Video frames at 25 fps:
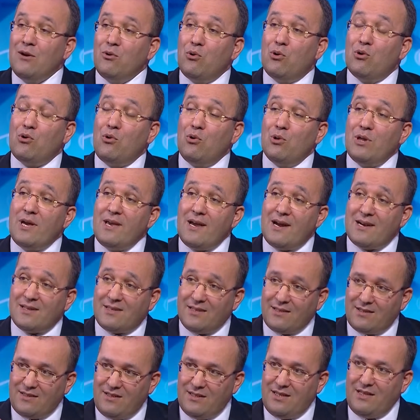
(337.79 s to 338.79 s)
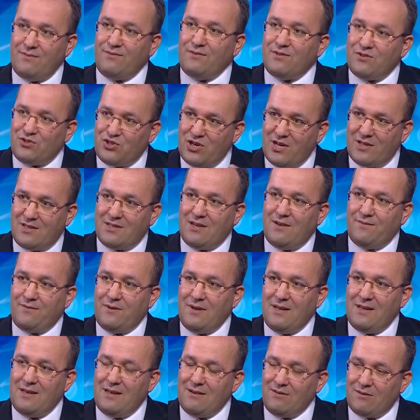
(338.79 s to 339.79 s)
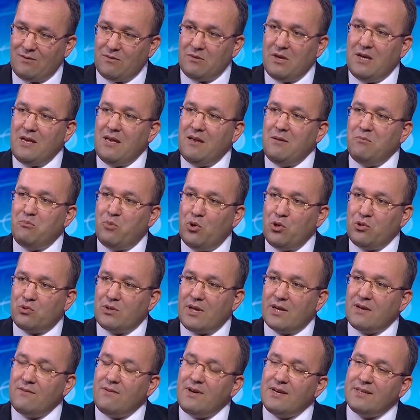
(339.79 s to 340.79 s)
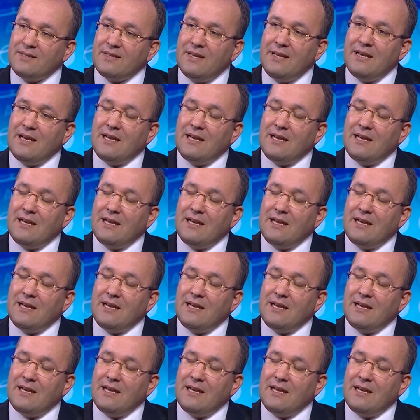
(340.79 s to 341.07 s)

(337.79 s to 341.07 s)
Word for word: o olay artık girift çetrefilli e, boyutları var